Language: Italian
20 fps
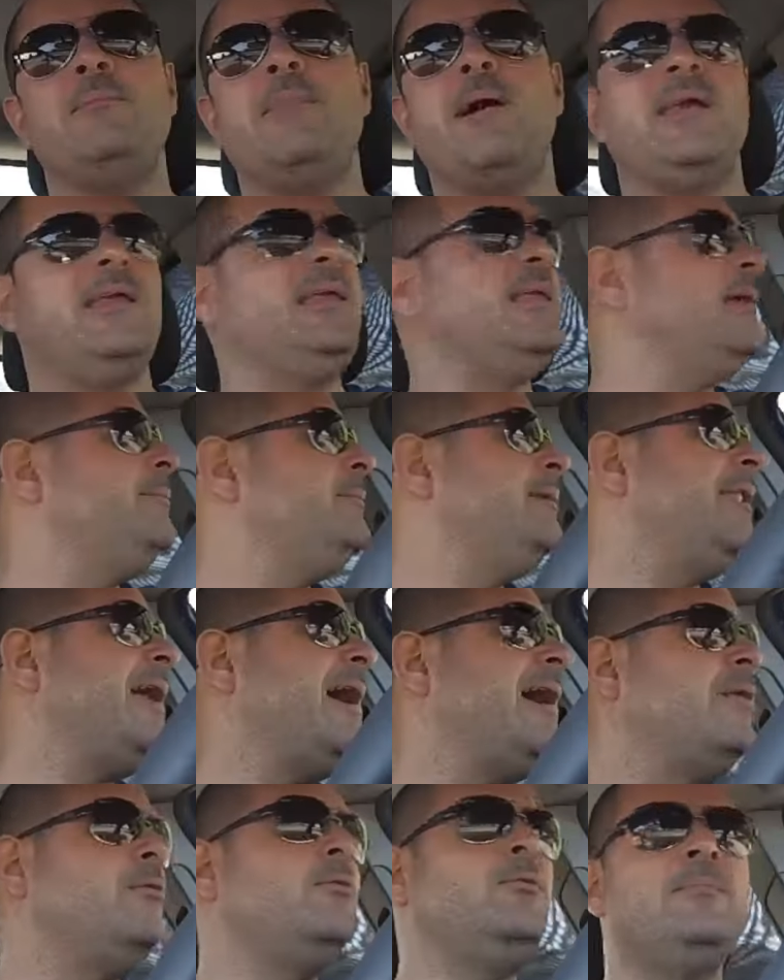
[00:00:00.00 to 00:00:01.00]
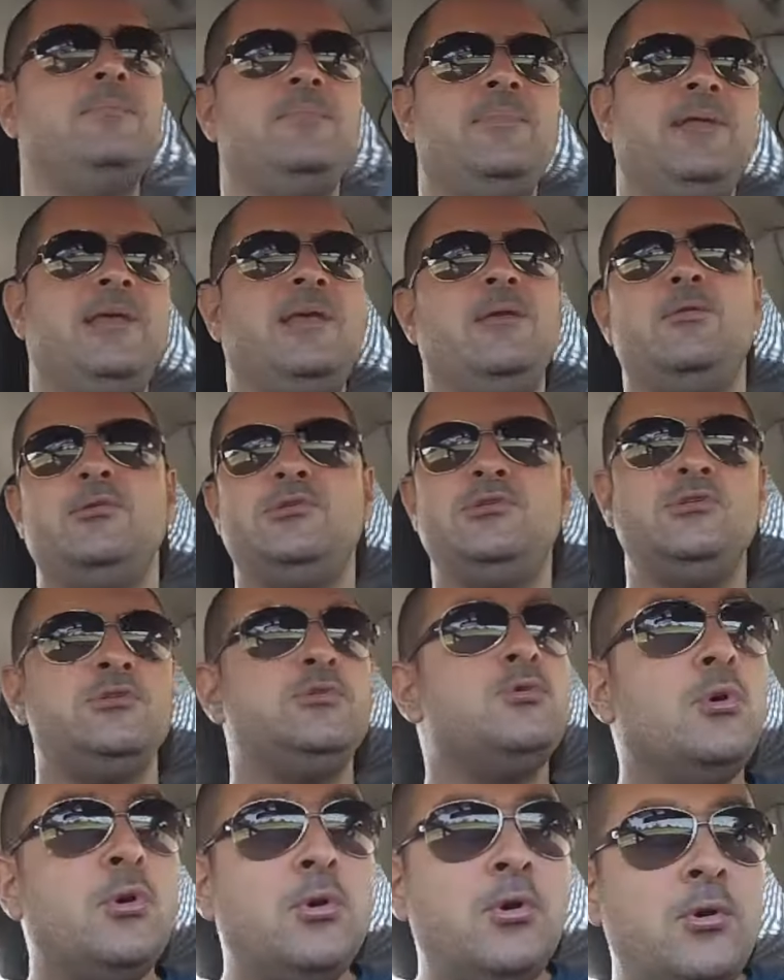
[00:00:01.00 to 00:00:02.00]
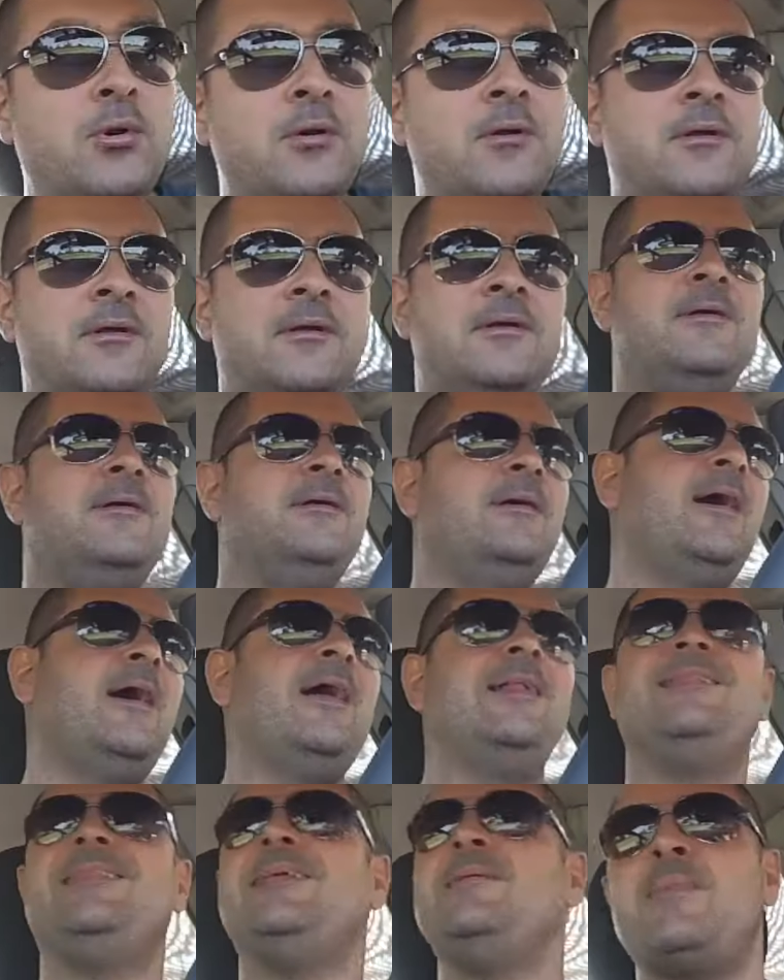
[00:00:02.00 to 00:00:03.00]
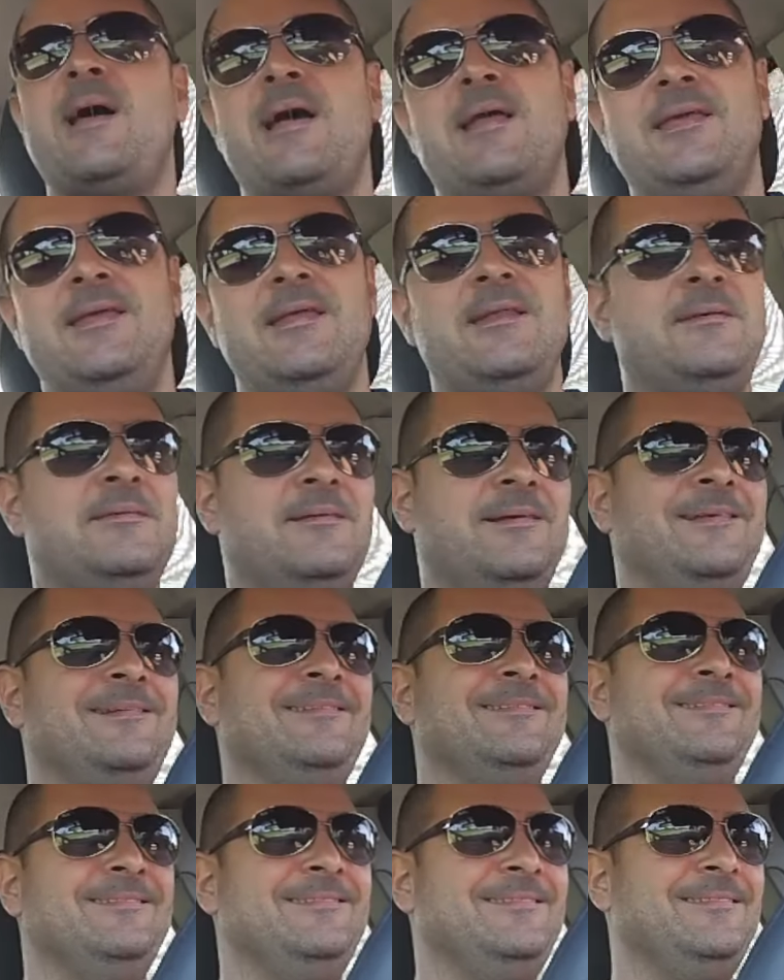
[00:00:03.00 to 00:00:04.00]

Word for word: in macchina a Milano, perché non ci sono altre macchine.